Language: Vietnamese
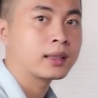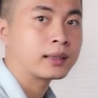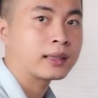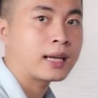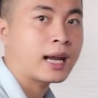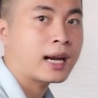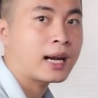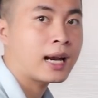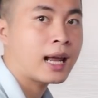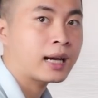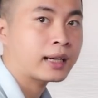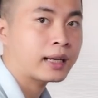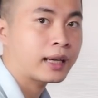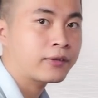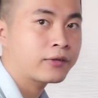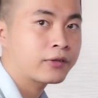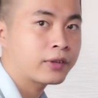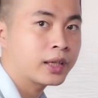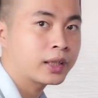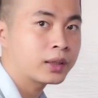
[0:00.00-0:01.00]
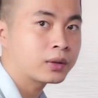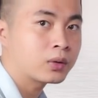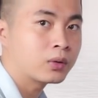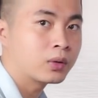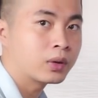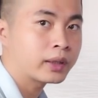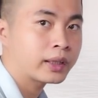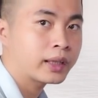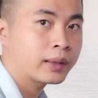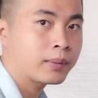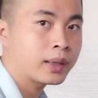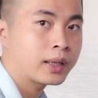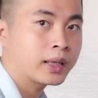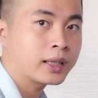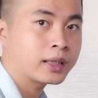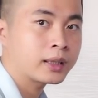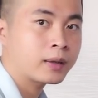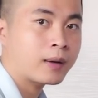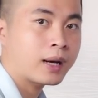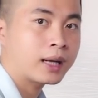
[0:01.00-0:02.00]
đây là cái viền của cái màn
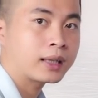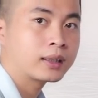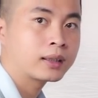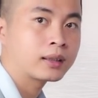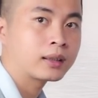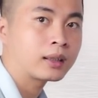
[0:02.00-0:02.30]
hình các bạn